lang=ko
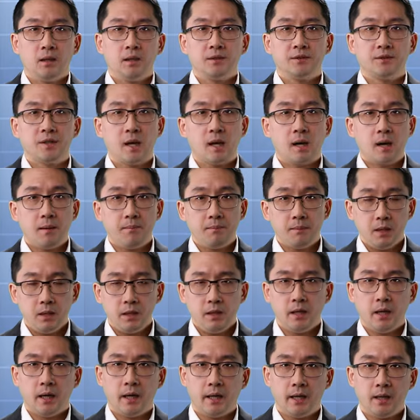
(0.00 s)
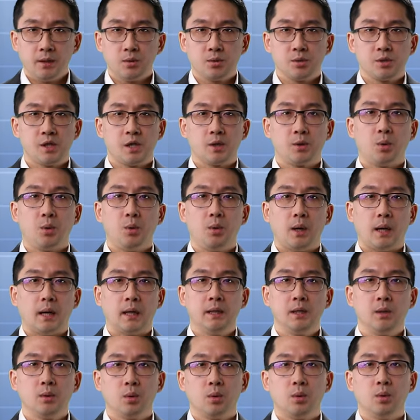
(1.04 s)
사람 이하의 존재도
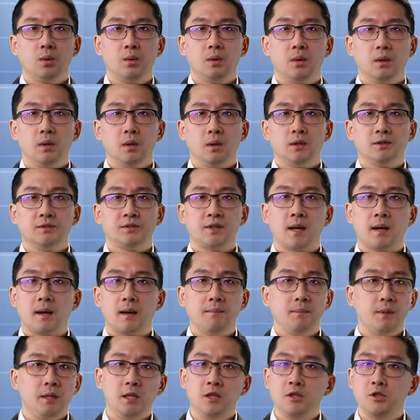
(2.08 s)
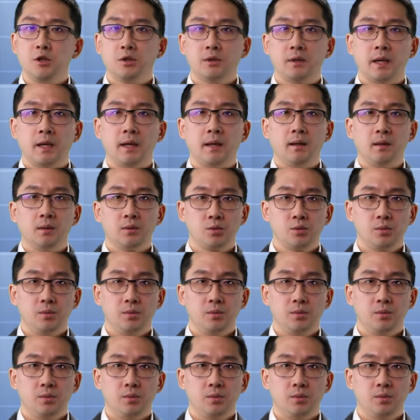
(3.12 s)
아니고 사람 이전에